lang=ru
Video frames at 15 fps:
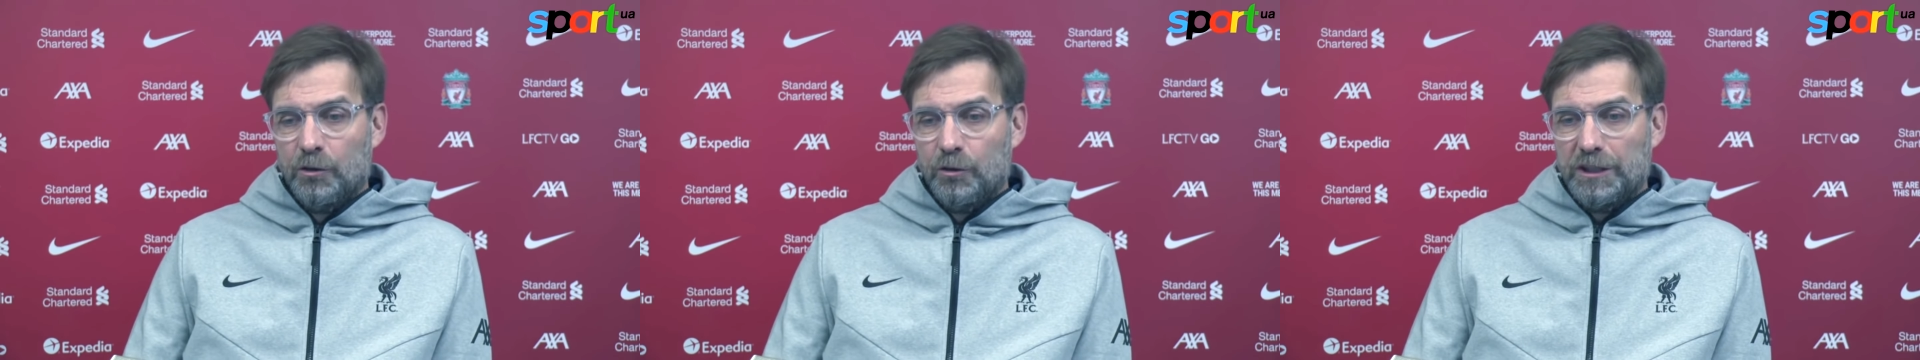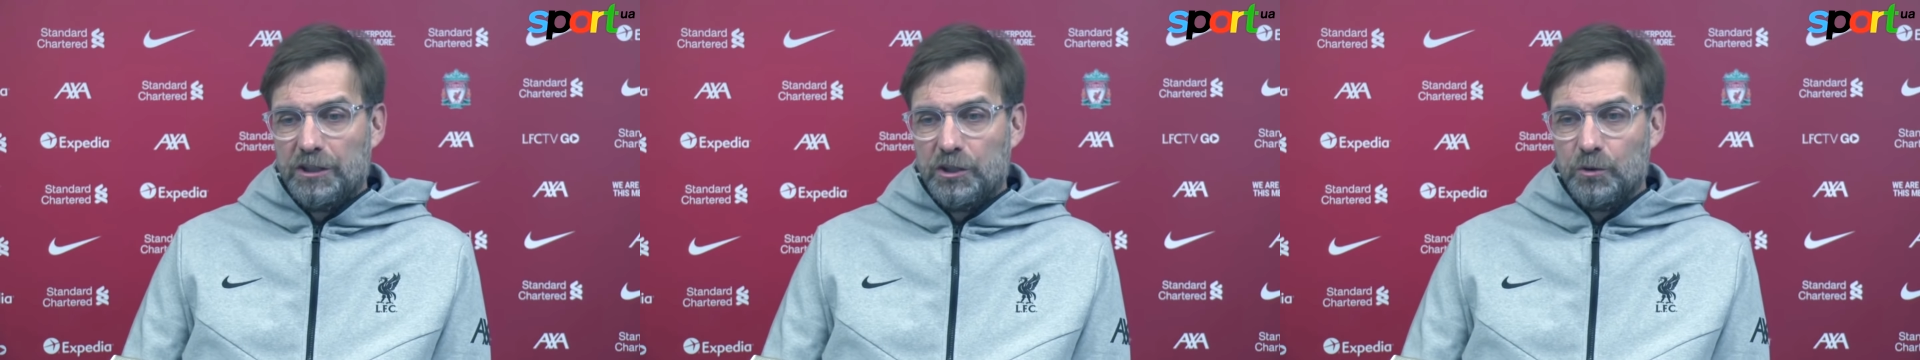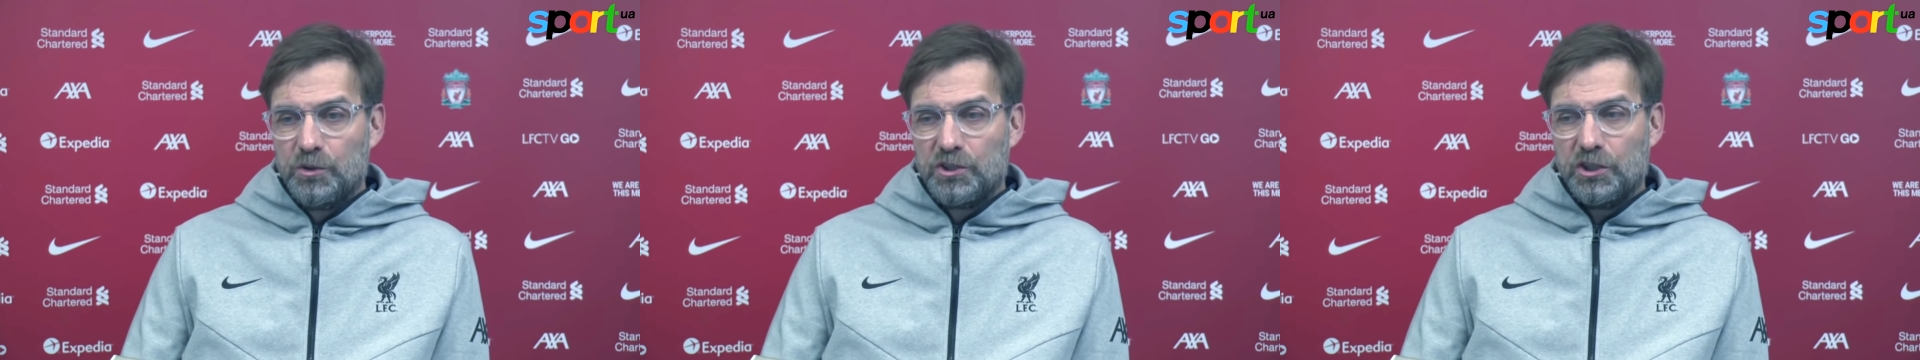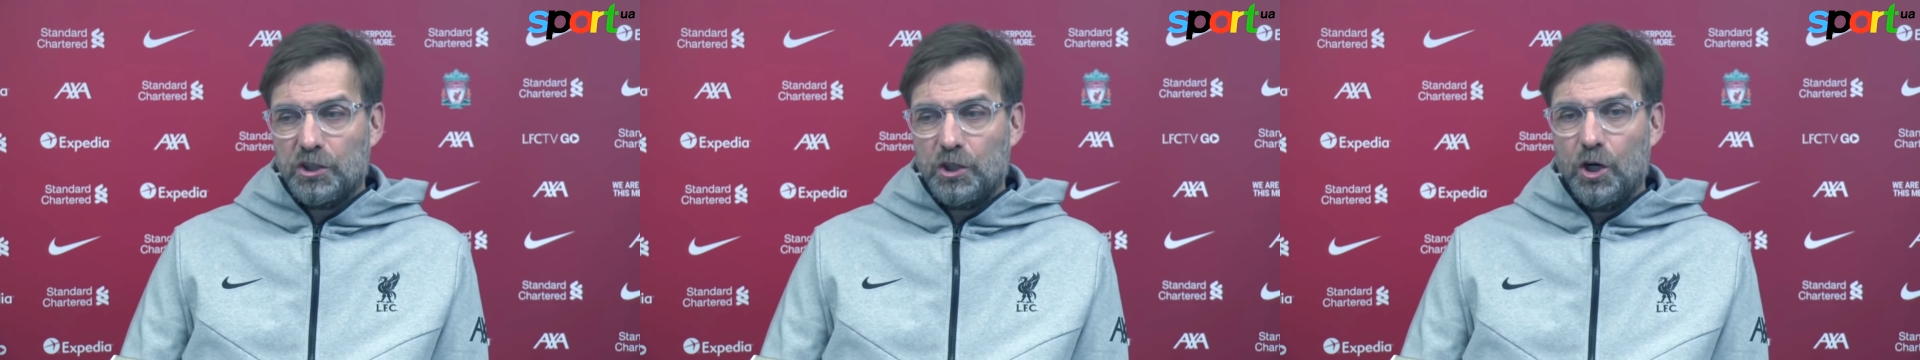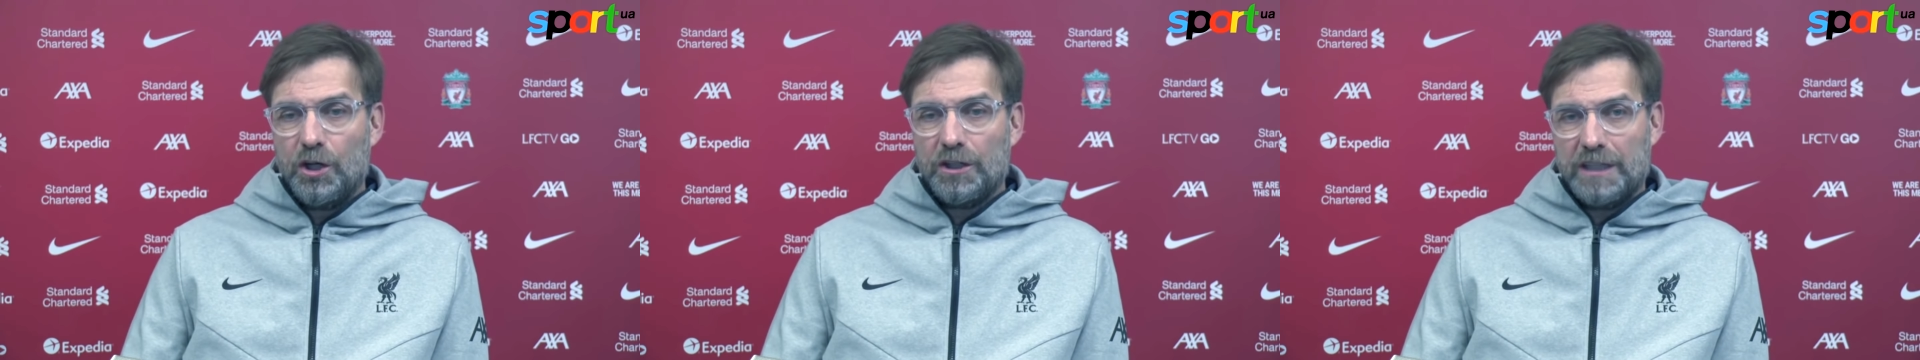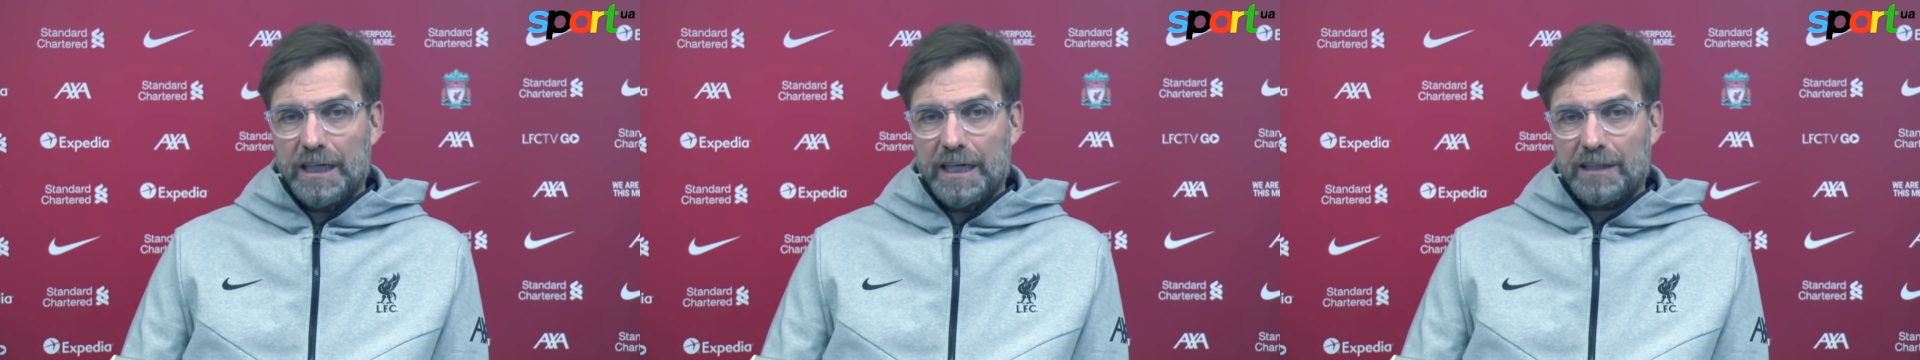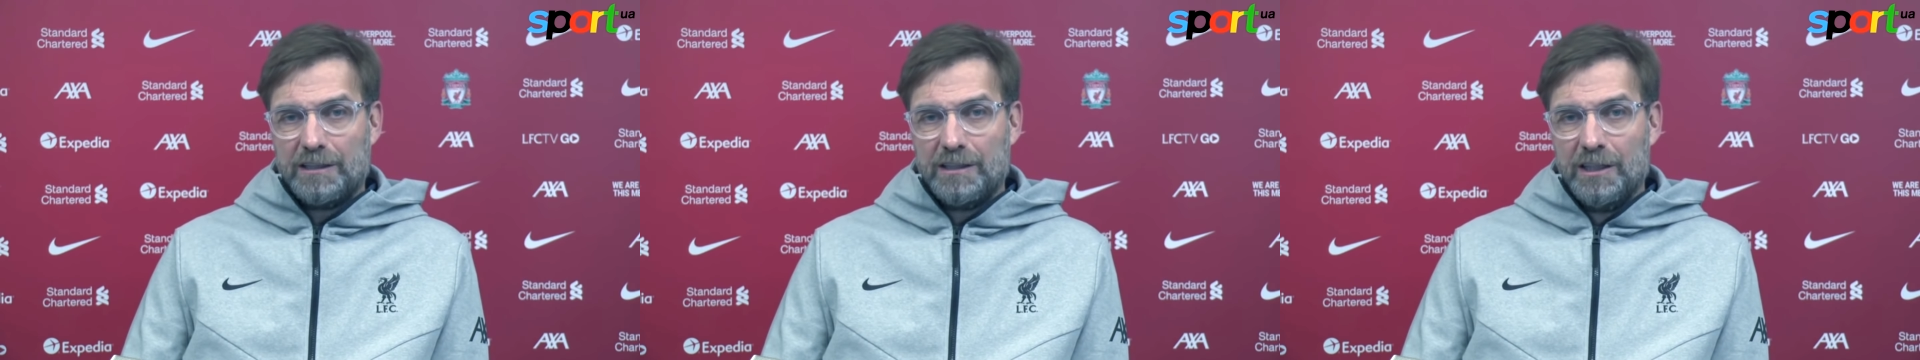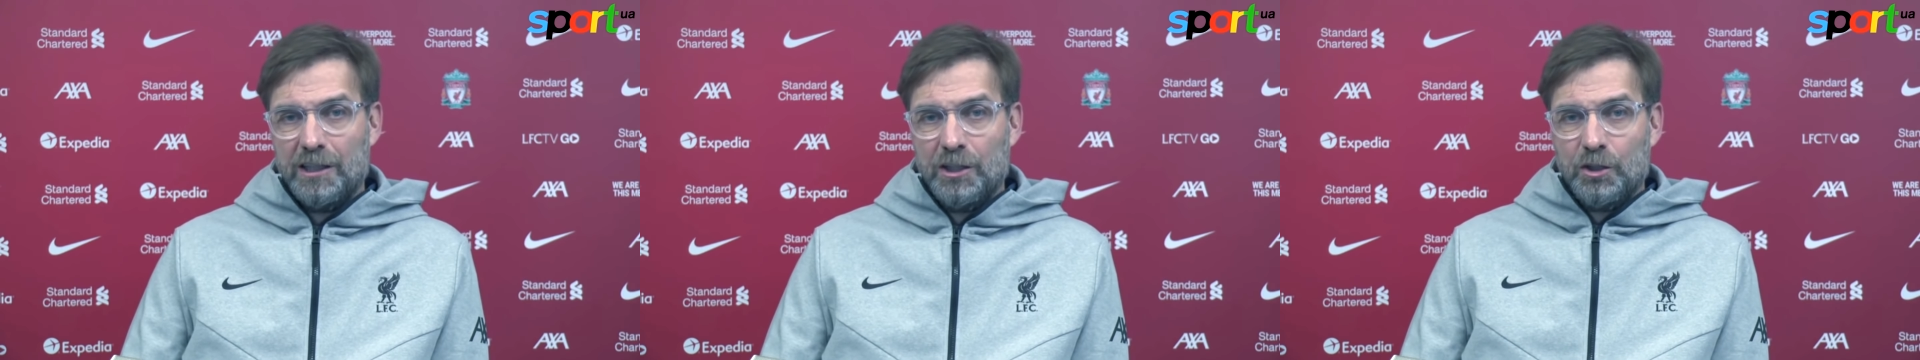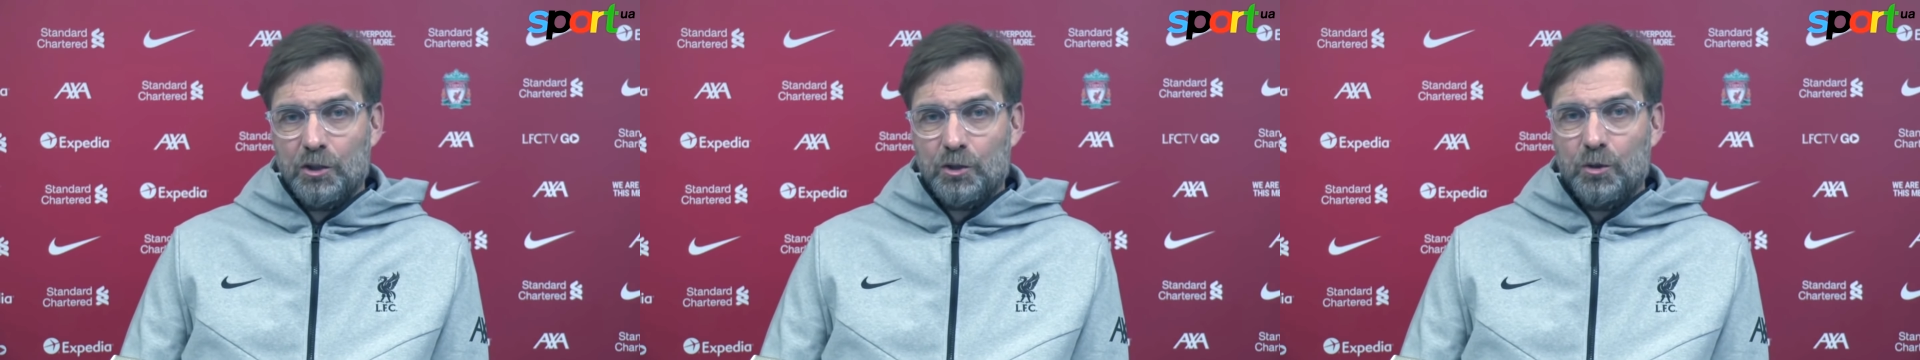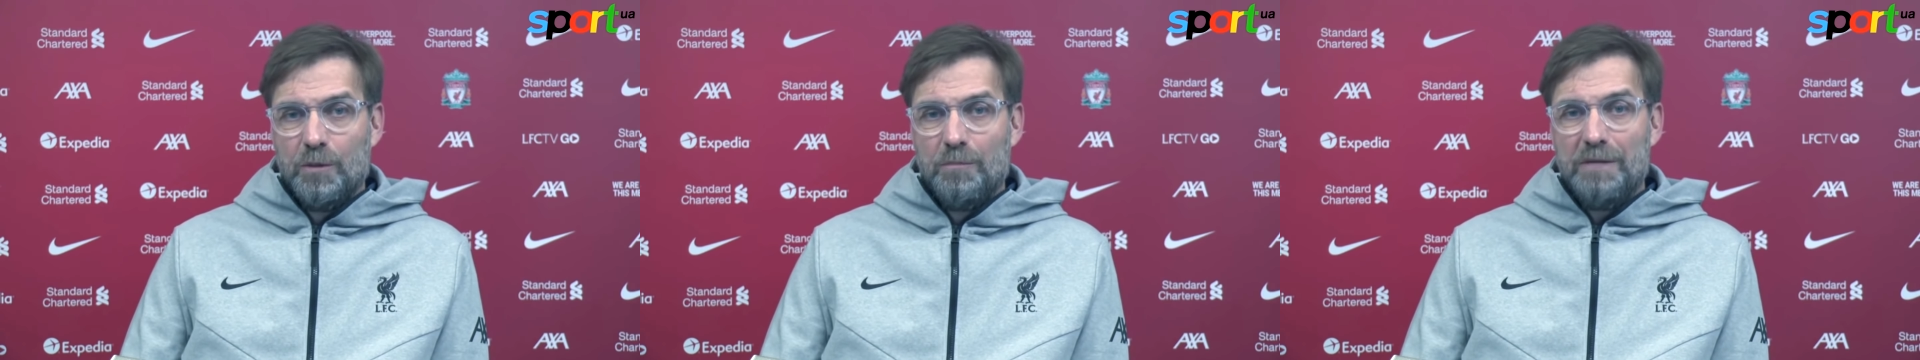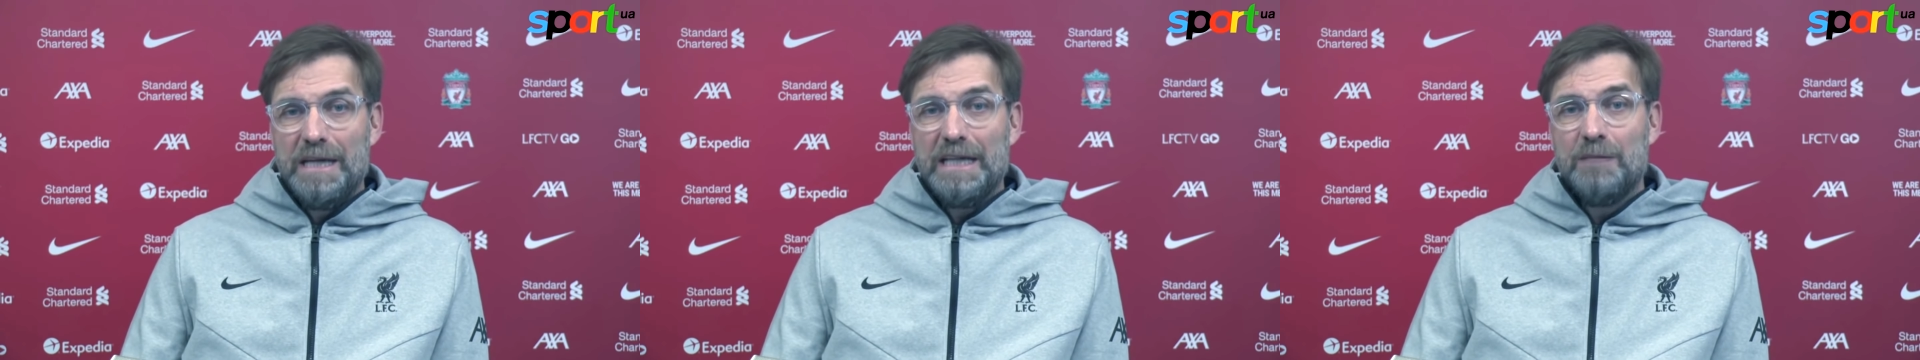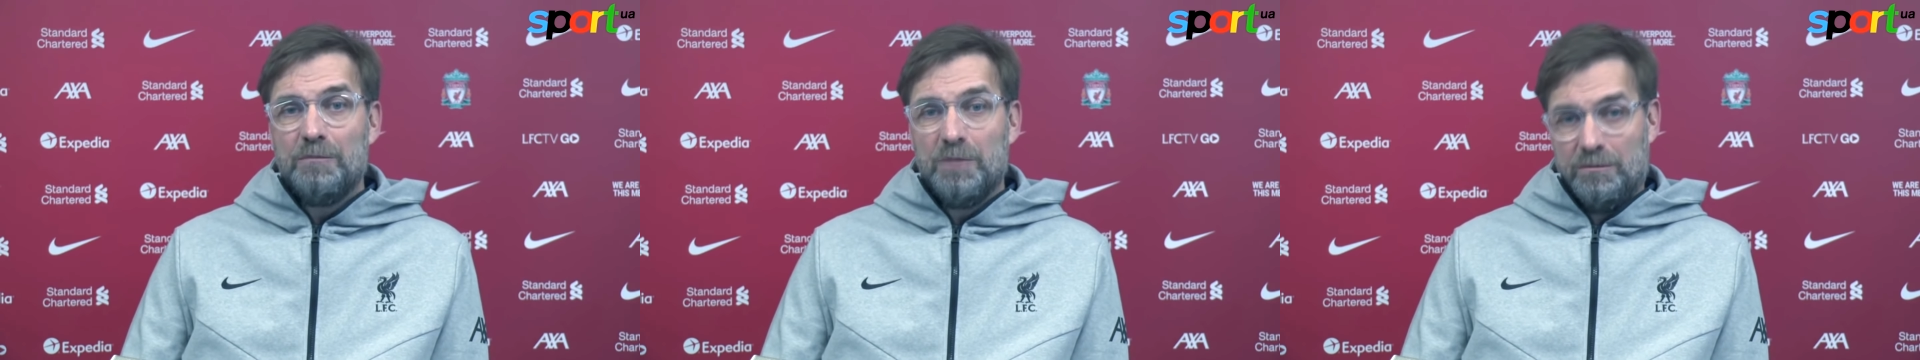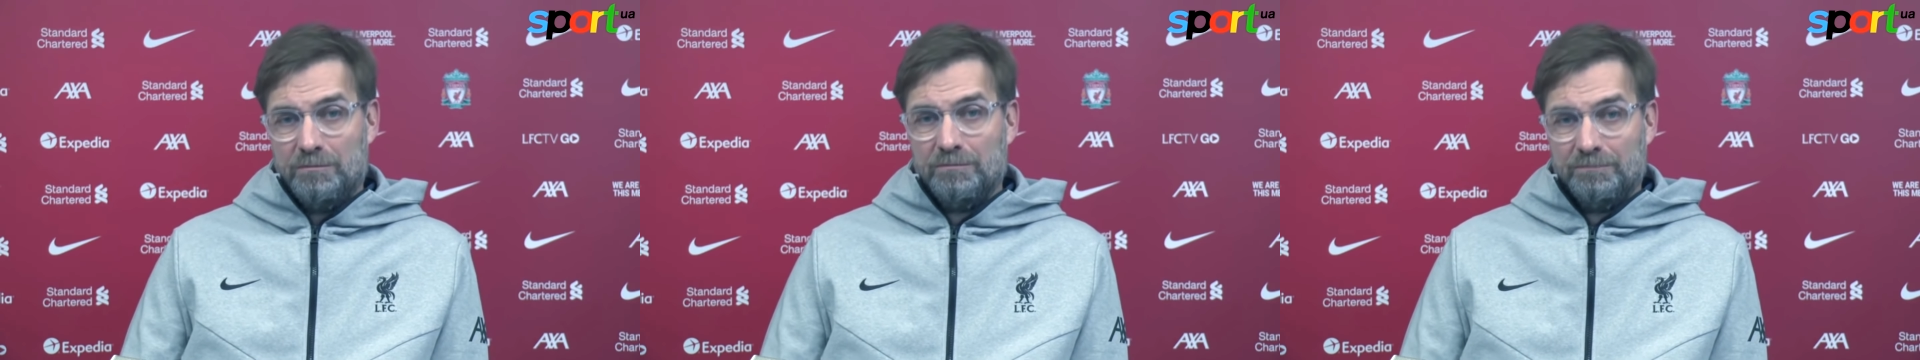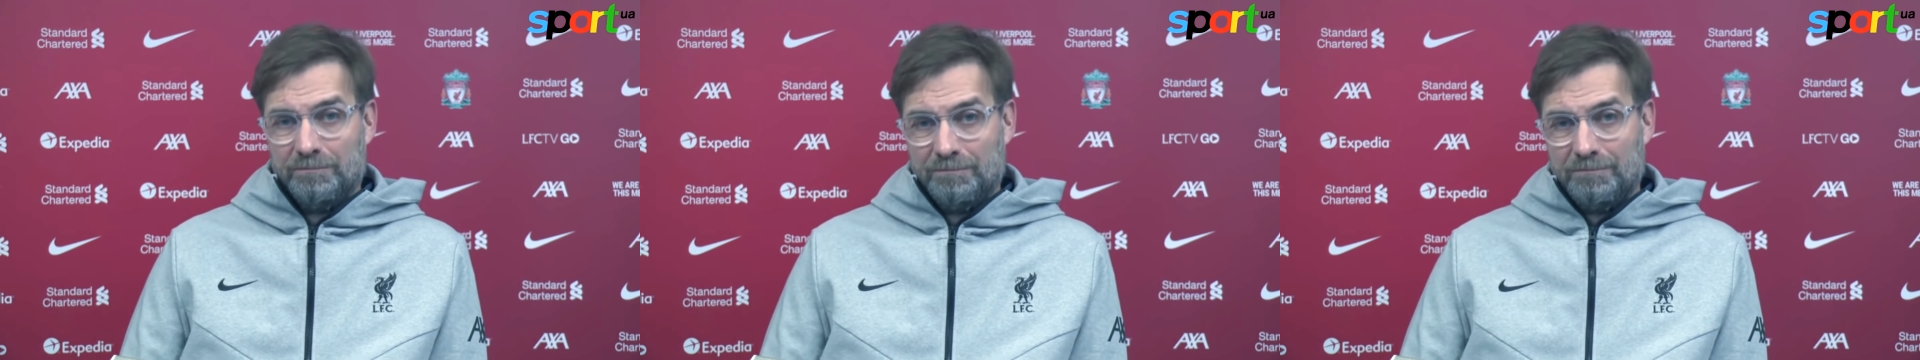мы сводим все свои контакты к минимуму.